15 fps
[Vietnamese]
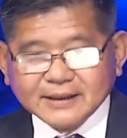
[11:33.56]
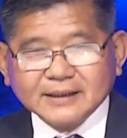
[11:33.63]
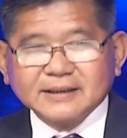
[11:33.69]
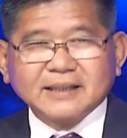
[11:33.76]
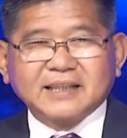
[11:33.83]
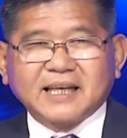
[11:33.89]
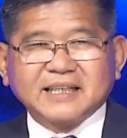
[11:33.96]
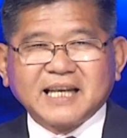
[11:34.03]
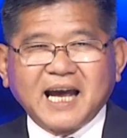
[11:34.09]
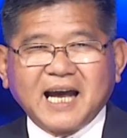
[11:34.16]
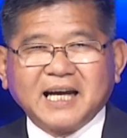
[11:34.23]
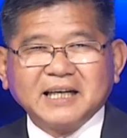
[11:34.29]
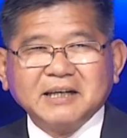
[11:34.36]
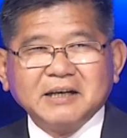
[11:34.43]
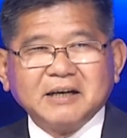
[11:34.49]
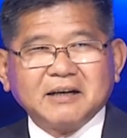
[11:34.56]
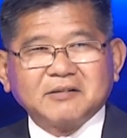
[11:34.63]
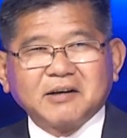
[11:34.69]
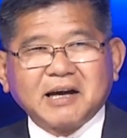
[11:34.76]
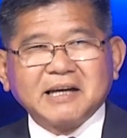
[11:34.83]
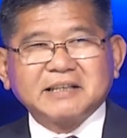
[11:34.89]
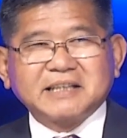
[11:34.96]
Thế thành ra
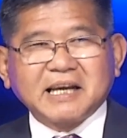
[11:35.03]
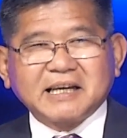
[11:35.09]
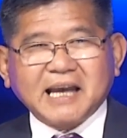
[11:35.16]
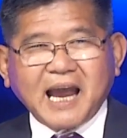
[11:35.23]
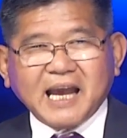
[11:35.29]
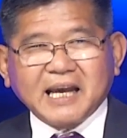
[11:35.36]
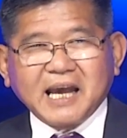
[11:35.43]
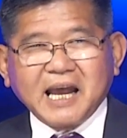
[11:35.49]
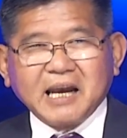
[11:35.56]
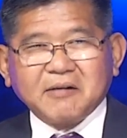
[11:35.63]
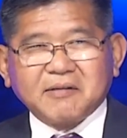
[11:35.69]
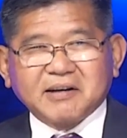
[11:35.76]
nó gây tranh cãi ghê lắm,